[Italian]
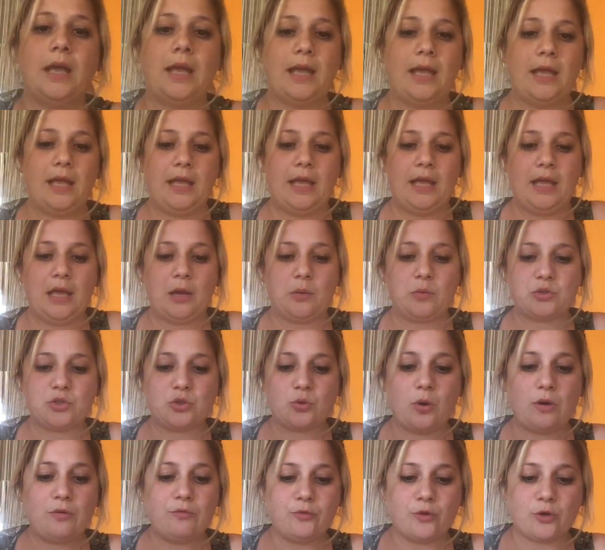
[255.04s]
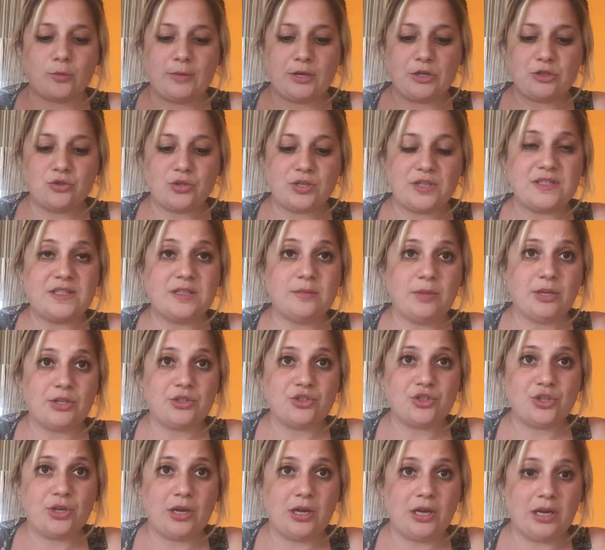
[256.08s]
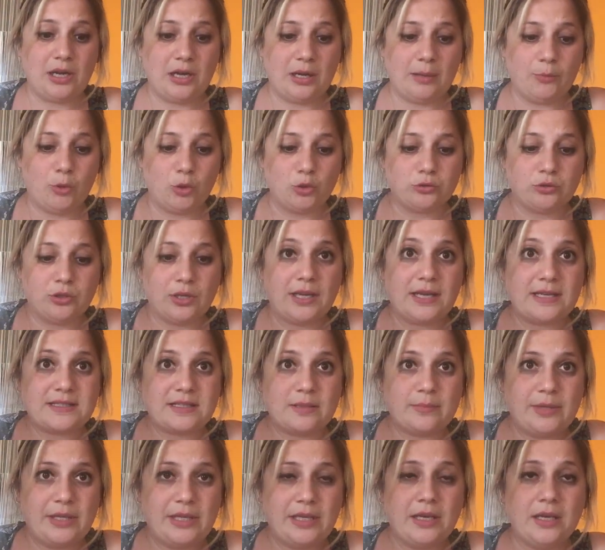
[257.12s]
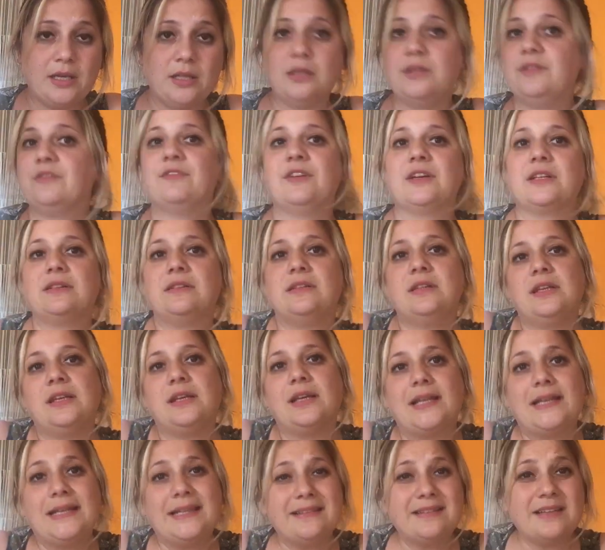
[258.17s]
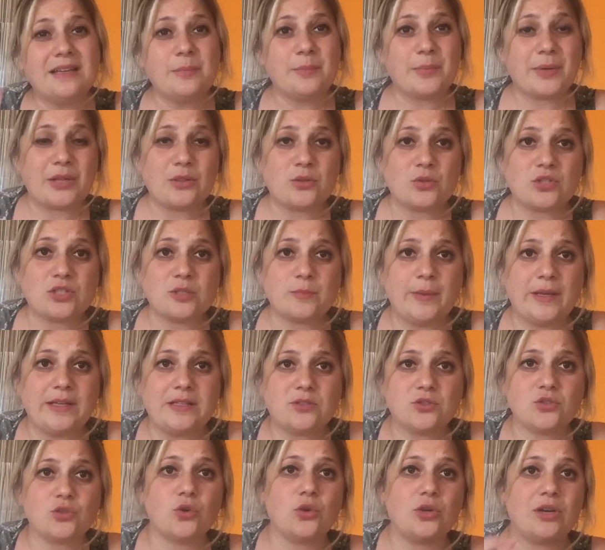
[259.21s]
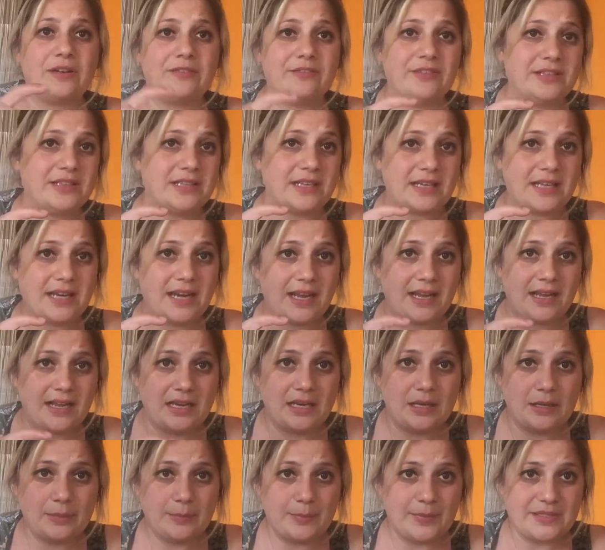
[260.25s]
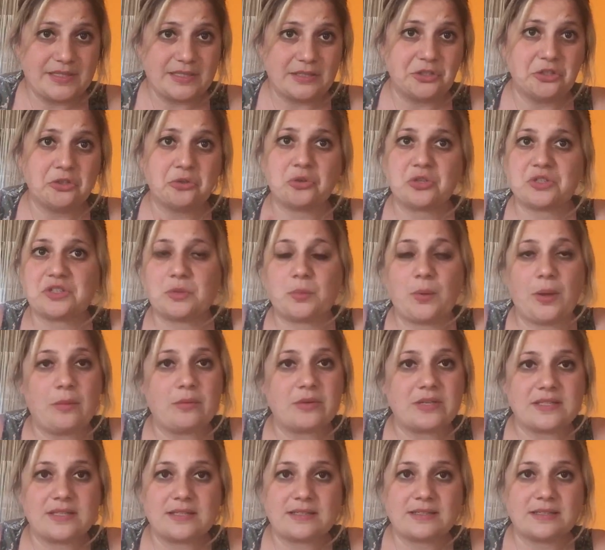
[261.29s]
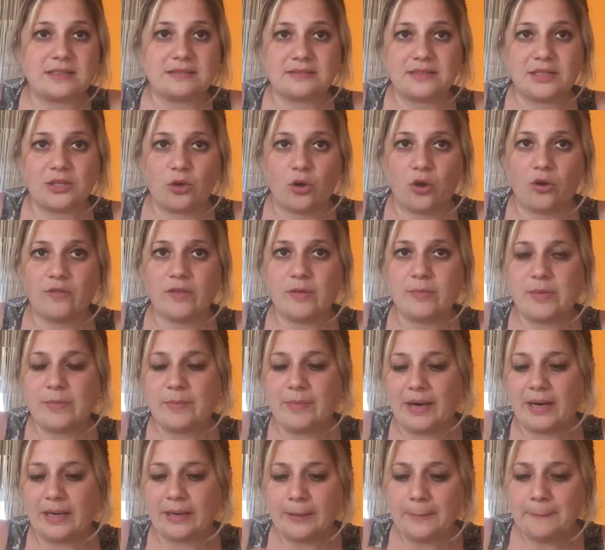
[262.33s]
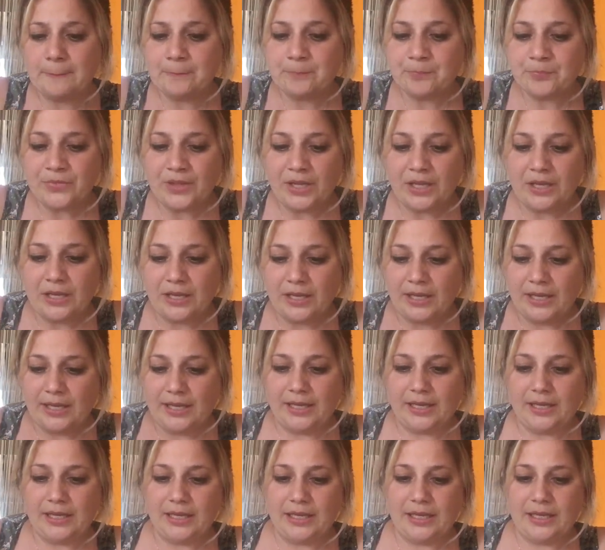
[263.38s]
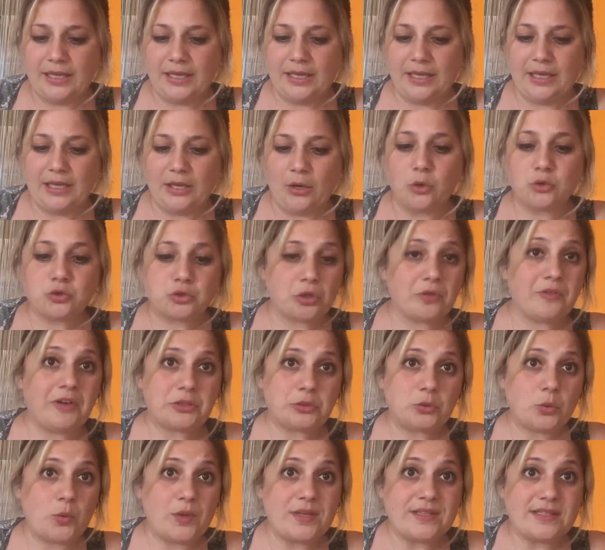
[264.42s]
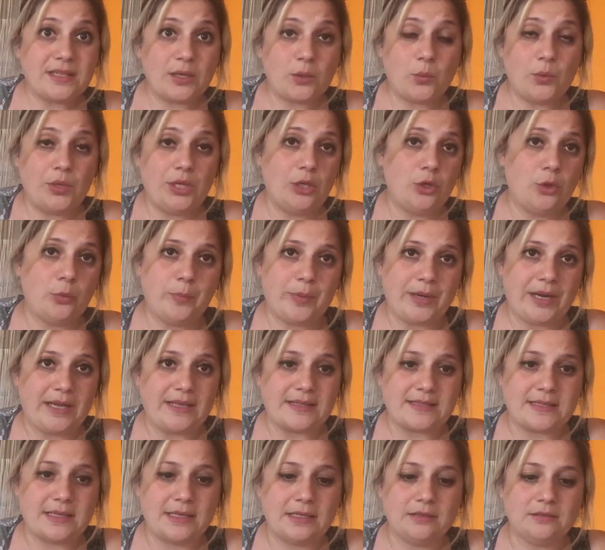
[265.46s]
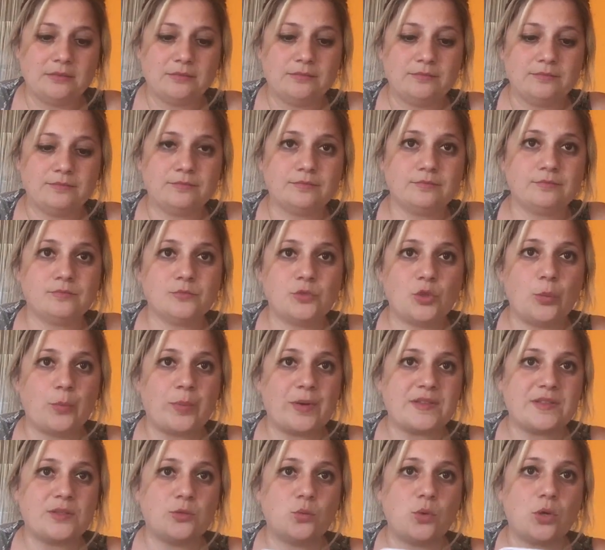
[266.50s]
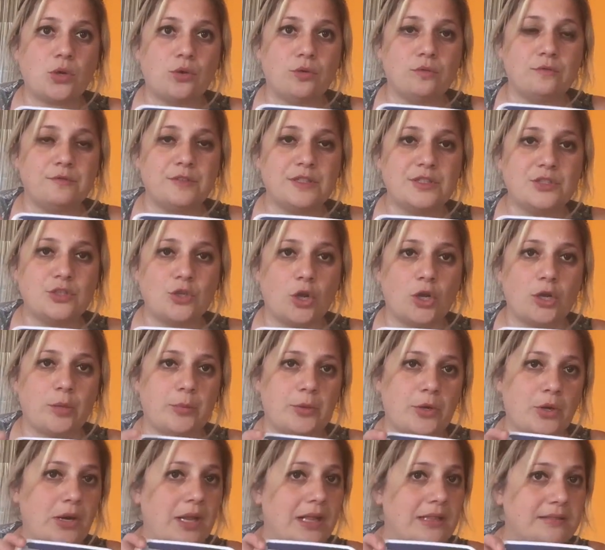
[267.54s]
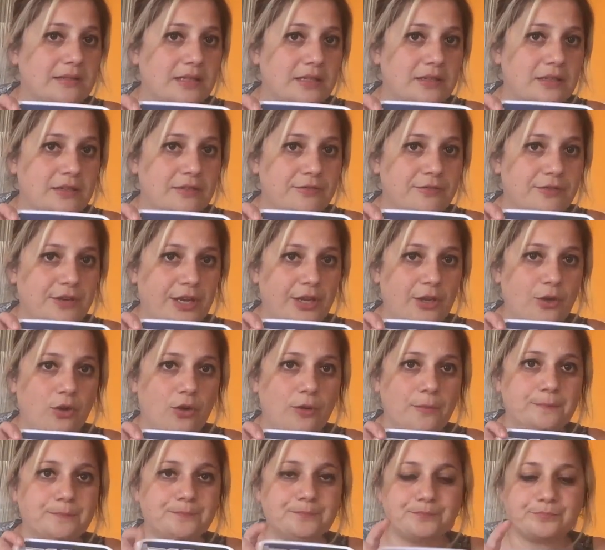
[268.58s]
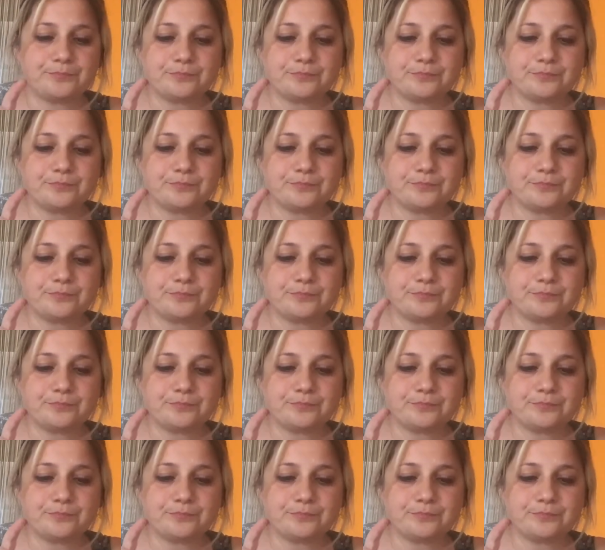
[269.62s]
E questo qua è un formaggio che si mangia molto in casa mia, infatti a Lidl prendo spesso la feta greca, il pezzettino costa 1,69 euro mi pare, e ho trovato questa qui, l'ho presa, l'ho presa due confezioni però l'altra nel frigo